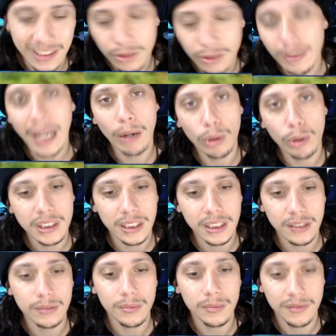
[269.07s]
Não é hoje,
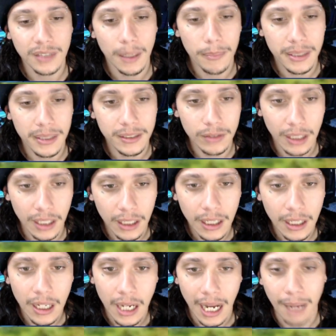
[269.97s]
vocês vão me ver abrindo a,
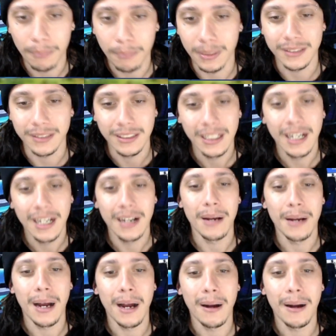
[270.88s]

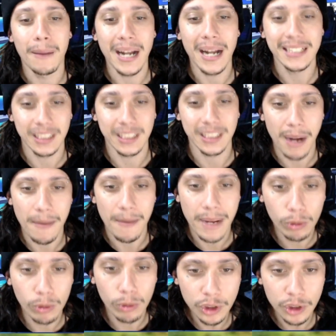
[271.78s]
a, abraçando. mar.
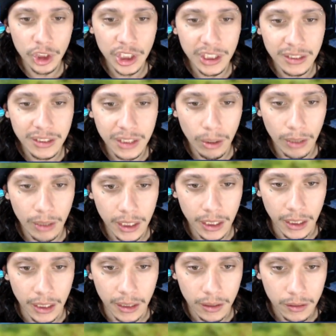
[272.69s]
mas quanto X deu
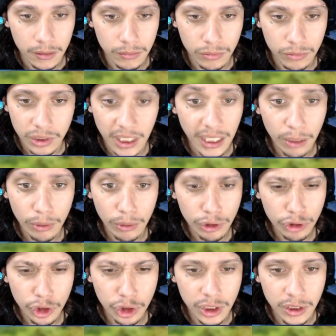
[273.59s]
aqui? Não sei nem
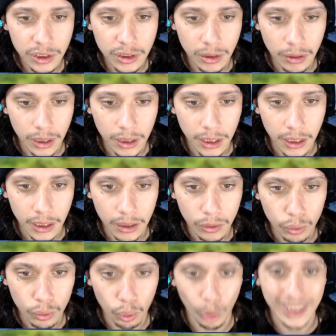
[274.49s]
quanto X deu aqui.
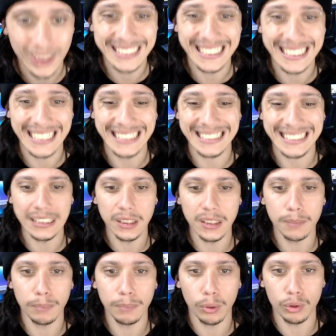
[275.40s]
Nossa,
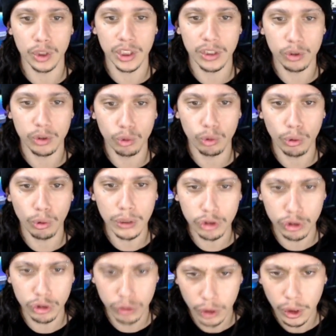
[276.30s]
300 e pouco X.
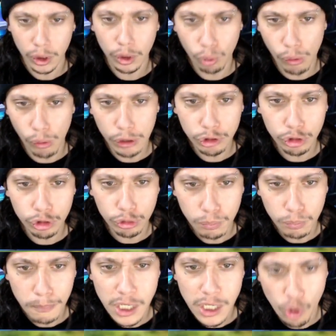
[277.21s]
Quantos, quantos
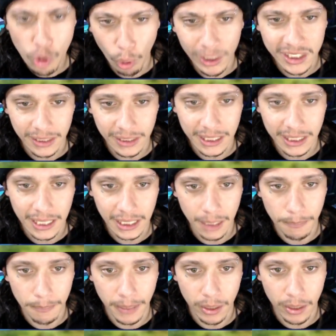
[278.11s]
milhões vai dar
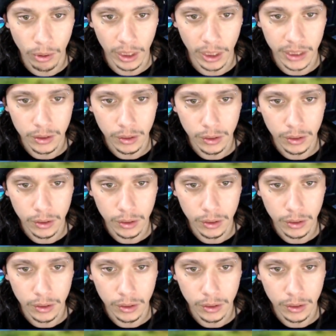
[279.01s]
aqui para nós?